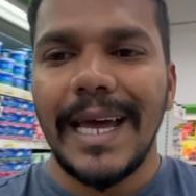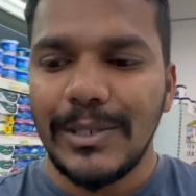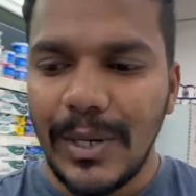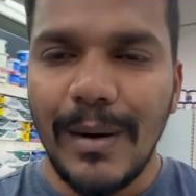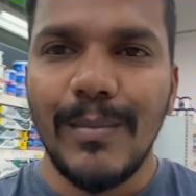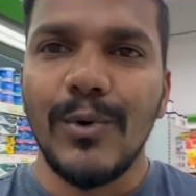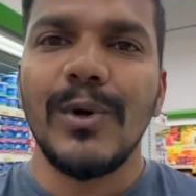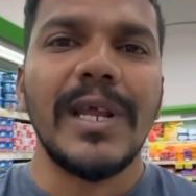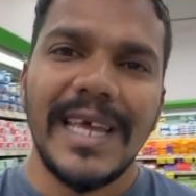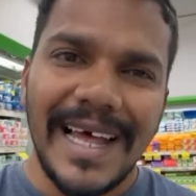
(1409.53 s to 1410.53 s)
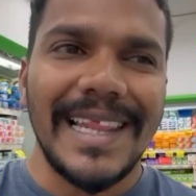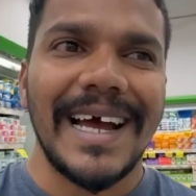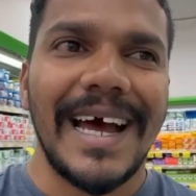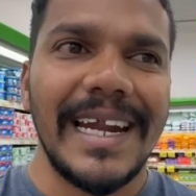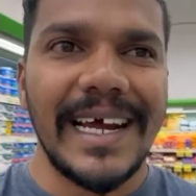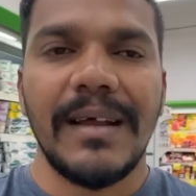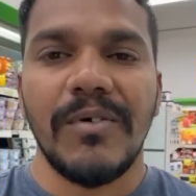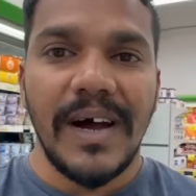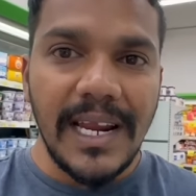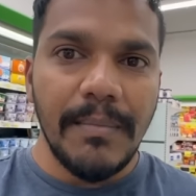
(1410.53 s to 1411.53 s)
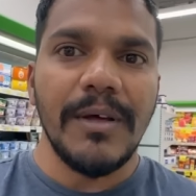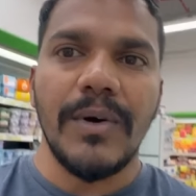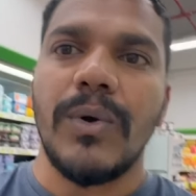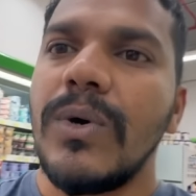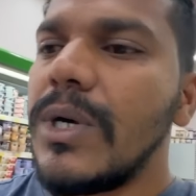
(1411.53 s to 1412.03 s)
ஆக்சுவலாக மூணு ரியால் தாங்க அடிக்கடி நம்ம வாயில் அப்படி வரும்